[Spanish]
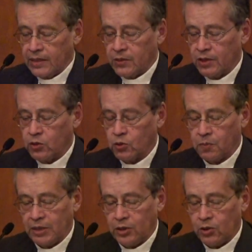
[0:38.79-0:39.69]
se
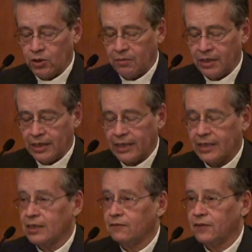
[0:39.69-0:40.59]
suspendió de manera
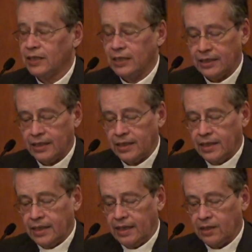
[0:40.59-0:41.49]
indefinida
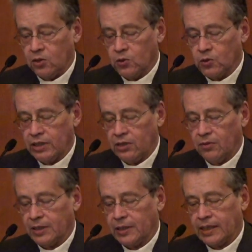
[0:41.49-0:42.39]
el Concilio
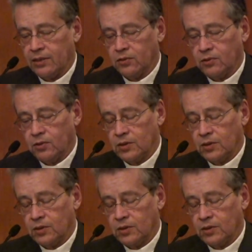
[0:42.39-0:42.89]
Vaticano